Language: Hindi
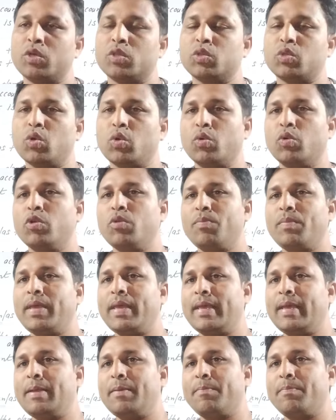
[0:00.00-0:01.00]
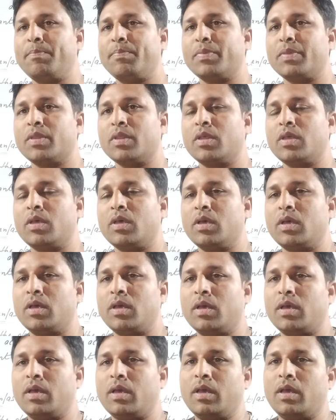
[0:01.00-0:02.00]
तो उनमें
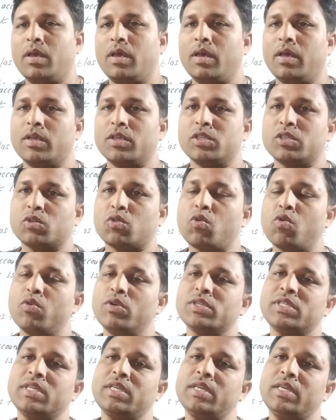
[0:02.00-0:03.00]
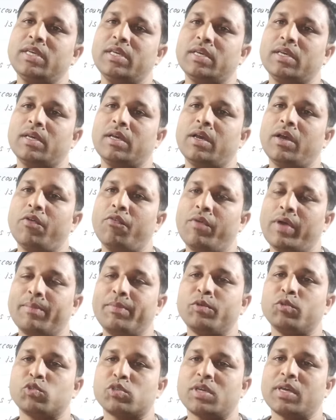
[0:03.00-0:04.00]
कौन सी वर्ब
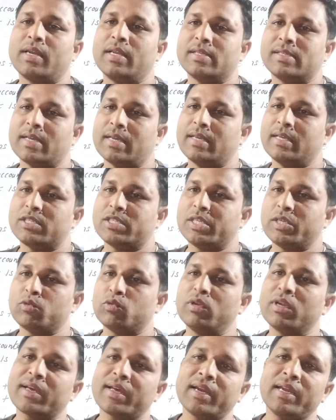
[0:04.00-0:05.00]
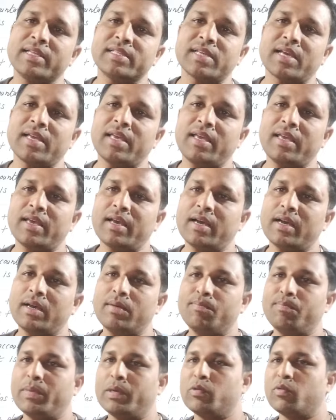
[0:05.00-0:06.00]
यूज करनी चाहिए सिंगुलर करनी चाहिए या
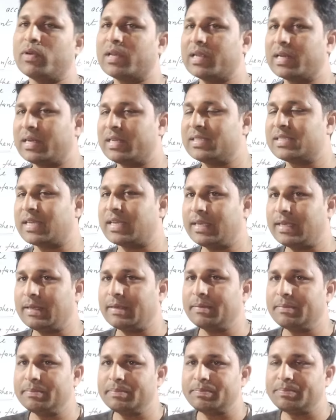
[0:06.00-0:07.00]
प्लूरल करनी चाहिए